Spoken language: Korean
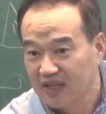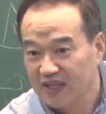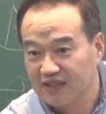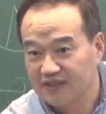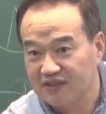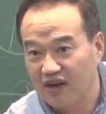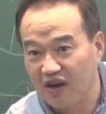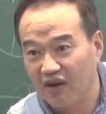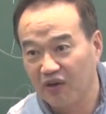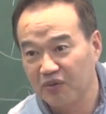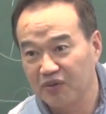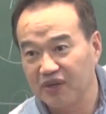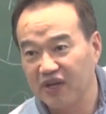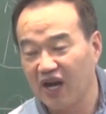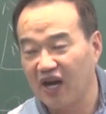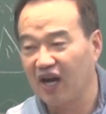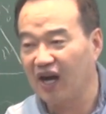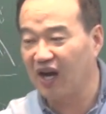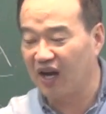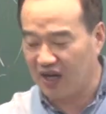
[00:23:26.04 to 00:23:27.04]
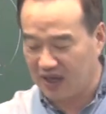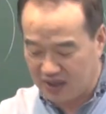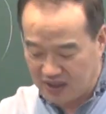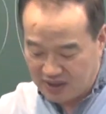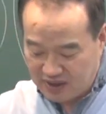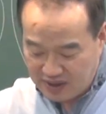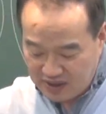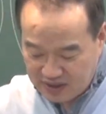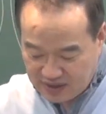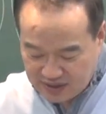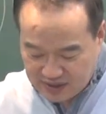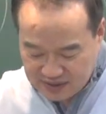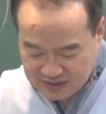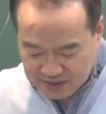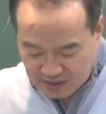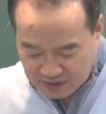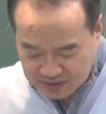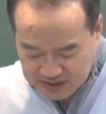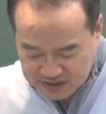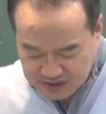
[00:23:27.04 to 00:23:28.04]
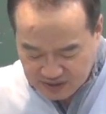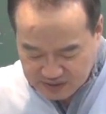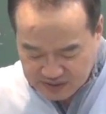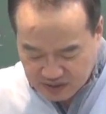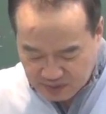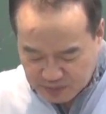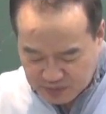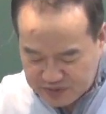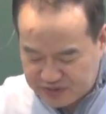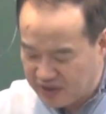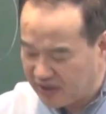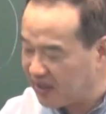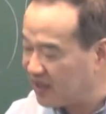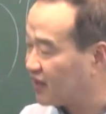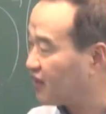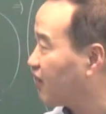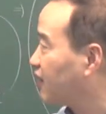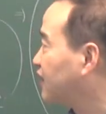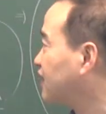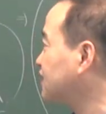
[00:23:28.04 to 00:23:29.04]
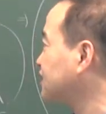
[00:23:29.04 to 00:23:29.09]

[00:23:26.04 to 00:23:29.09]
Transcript: 그래서 우리가 정치적 전문성이 있다고